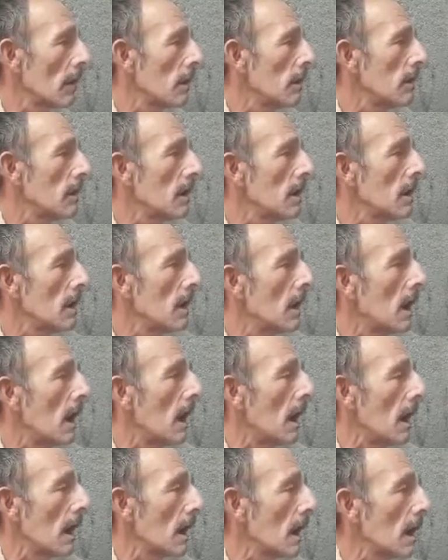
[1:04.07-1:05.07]
salir
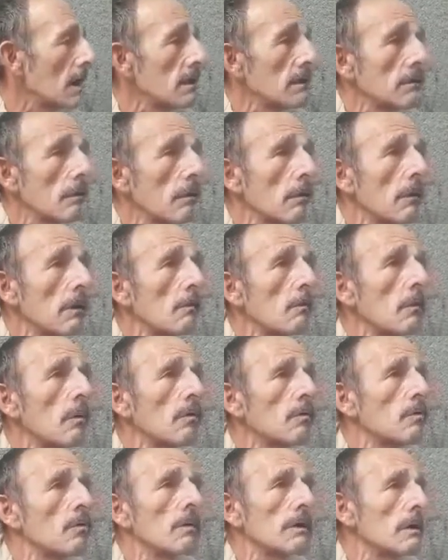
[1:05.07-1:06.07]
a la calle todo el
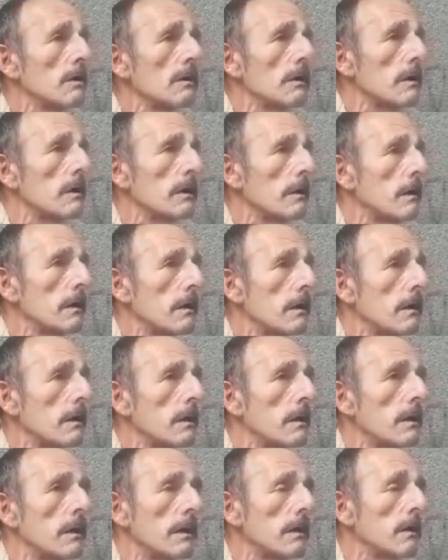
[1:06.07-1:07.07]
mundo
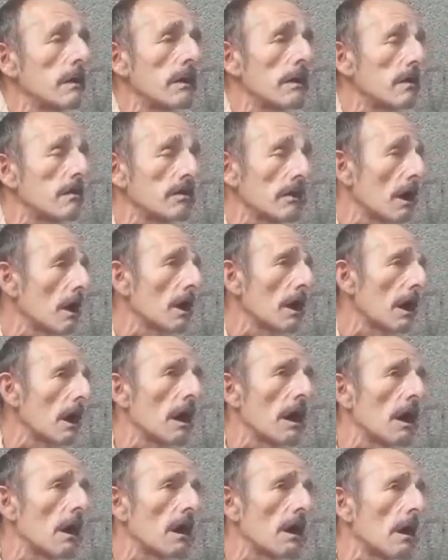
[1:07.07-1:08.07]
y, y
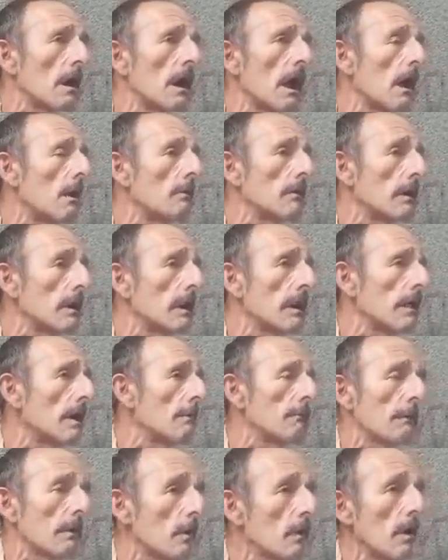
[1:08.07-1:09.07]
trancar la, la
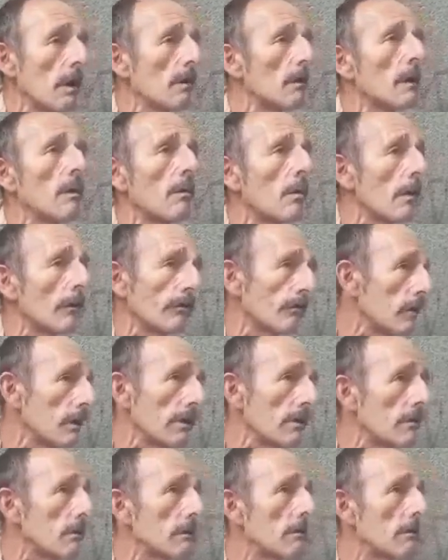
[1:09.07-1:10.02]
avenida, pero nadie lo hace.